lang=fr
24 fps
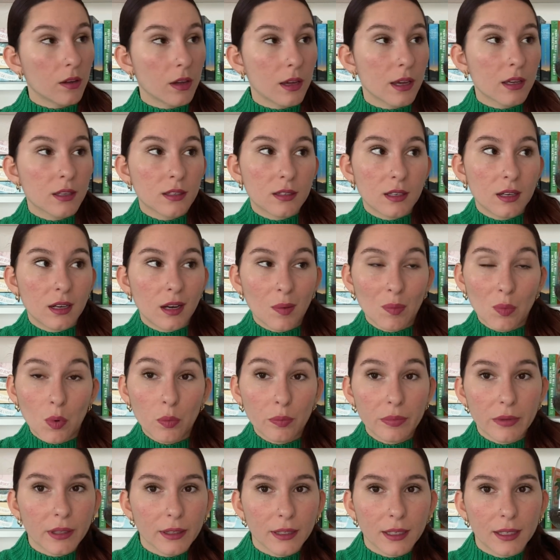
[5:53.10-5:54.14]
excellemment
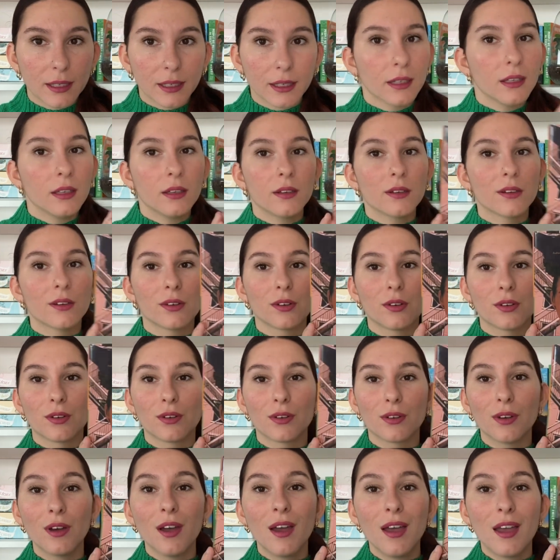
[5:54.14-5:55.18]
bien écrit.
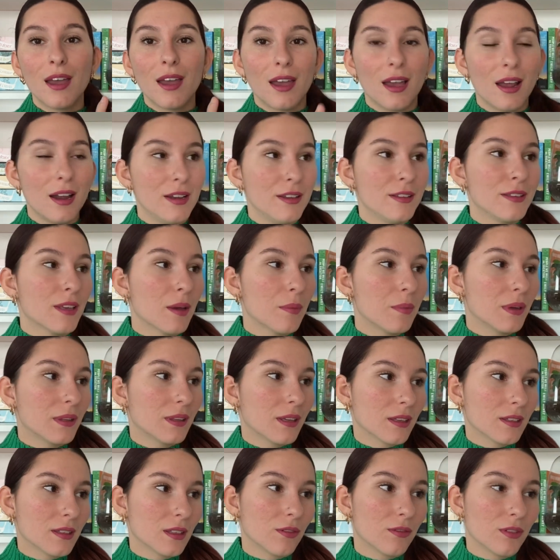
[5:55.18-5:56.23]
Elisabeth
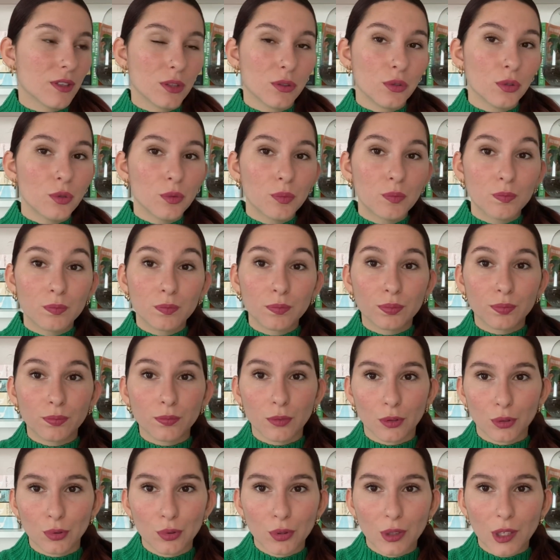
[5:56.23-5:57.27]
Acevedo
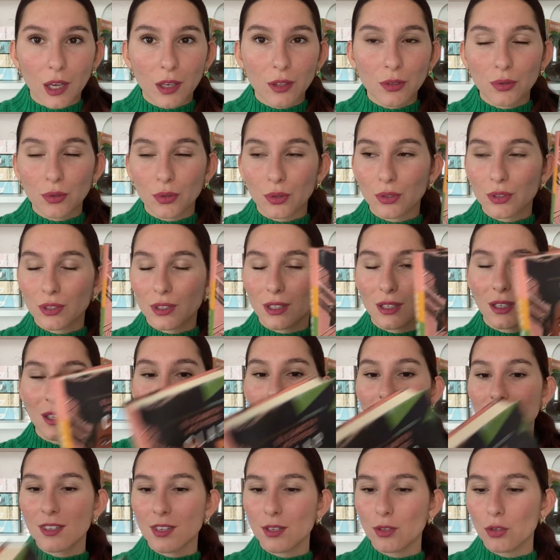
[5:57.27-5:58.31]
en tout cas, sur
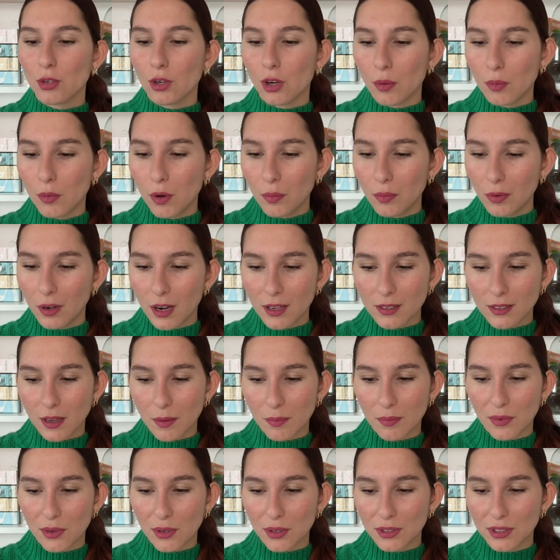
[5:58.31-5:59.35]
ces, deux romans, là, ça
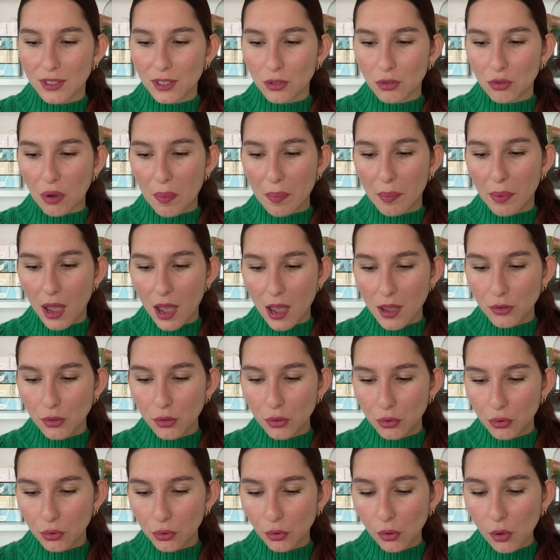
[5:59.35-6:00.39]
ne me déçoit pas
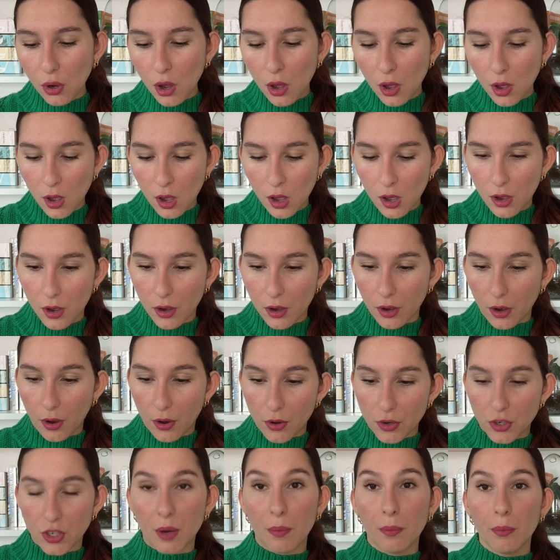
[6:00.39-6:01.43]
du tout. Euh,
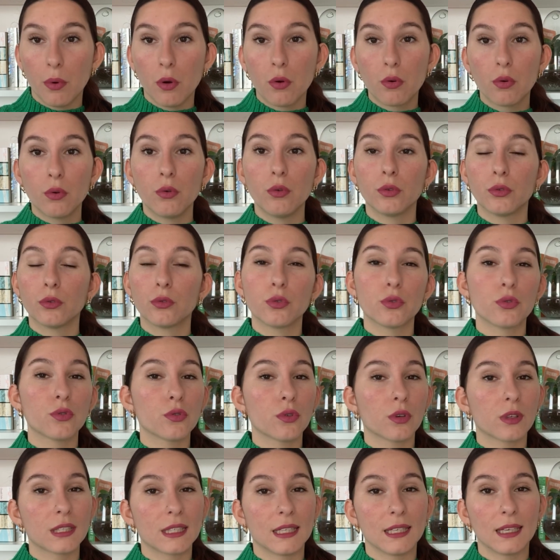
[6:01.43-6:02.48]
j'aime beaucoup
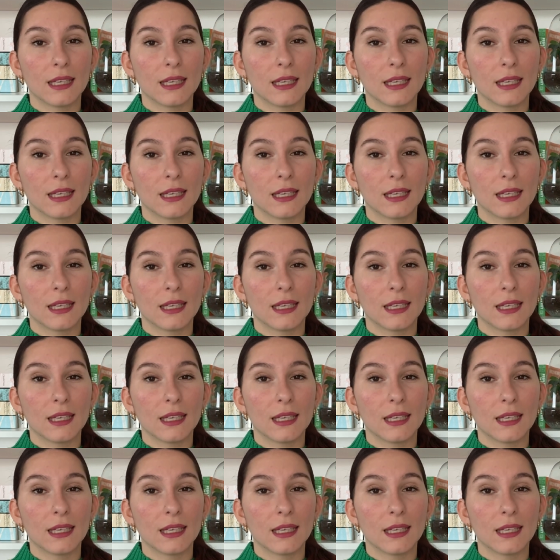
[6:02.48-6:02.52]
toujours ces